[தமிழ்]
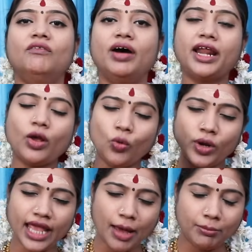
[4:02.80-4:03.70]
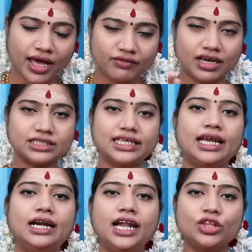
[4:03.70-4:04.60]
வரக்கூடிய
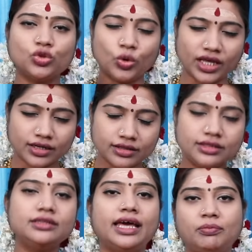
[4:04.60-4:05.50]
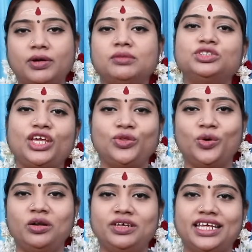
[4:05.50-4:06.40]
அமாவாசைகளில் தொடர்ந்து தர்ப்பணம் செய்து
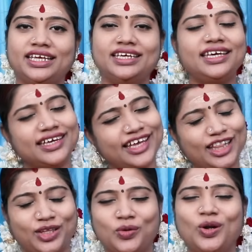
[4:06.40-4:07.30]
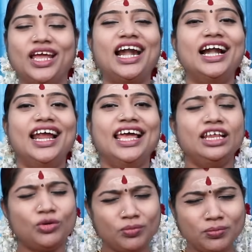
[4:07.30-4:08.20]
கொள்வதற்கு கற்றுக்கொள்ளுங்கள்
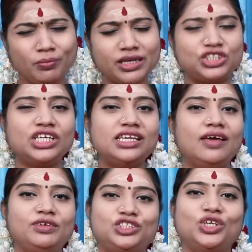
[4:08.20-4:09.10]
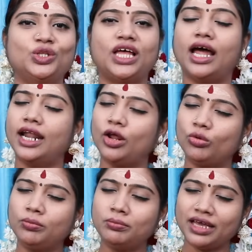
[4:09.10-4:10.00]
ரொம்ப சின்ன விஷயந்தான் நான்
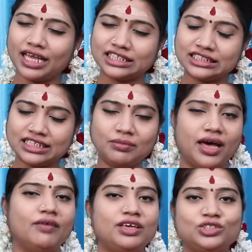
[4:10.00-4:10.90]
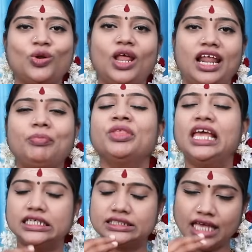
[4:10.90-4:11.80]
ரொம்ப கஷ்டமாகவே சொல்லலை
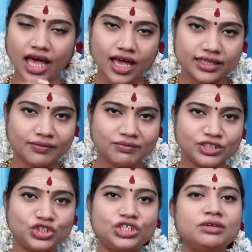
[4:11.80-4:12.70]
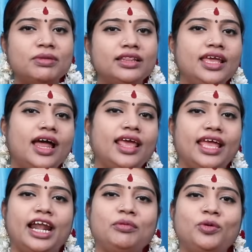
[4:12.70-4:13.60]
சாதம் வச்சுட்டு மத்தியானம்
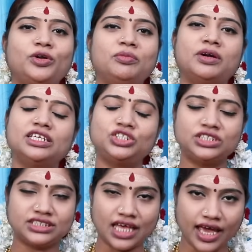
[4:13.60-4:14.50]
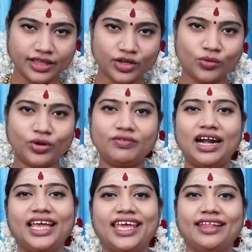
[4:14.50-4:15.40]
இலை போட்டு படைச்சிட்டு சாயந்தரம் ஒரு
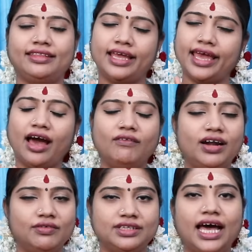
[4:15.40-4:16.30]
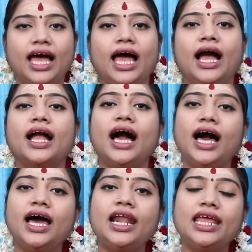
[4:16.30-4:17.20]
விளக்கேற்றுங்க அவ்வளவுதான்
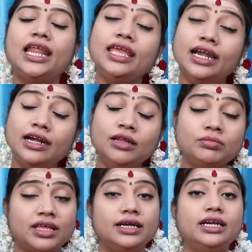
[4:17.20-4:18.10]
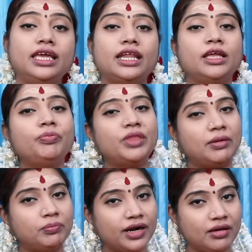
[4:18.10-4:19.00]
காலையில் எள்ளும் தண்ணீரையும்
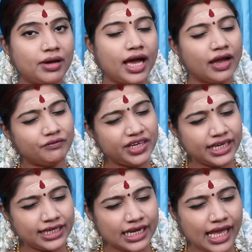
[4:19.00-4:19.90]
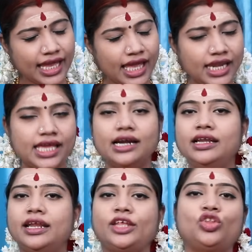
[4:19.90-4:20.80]
தர்ப்பணமாக வீட்டிலேயே நீங்கள்
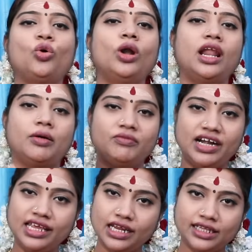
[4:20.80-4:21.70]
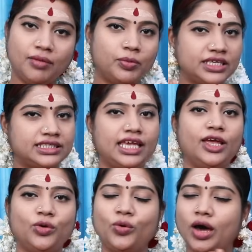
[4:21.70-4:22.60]
இறைத்து கொள்ளலாம் வெளியில தான் போய்
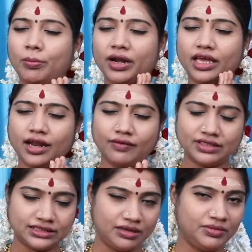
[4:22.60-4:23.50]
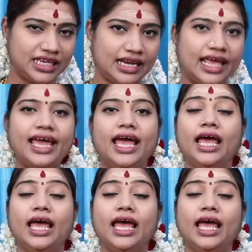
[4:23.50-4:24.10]
செய்யணும் அப்படிங்கிற அவசியம் இல்லை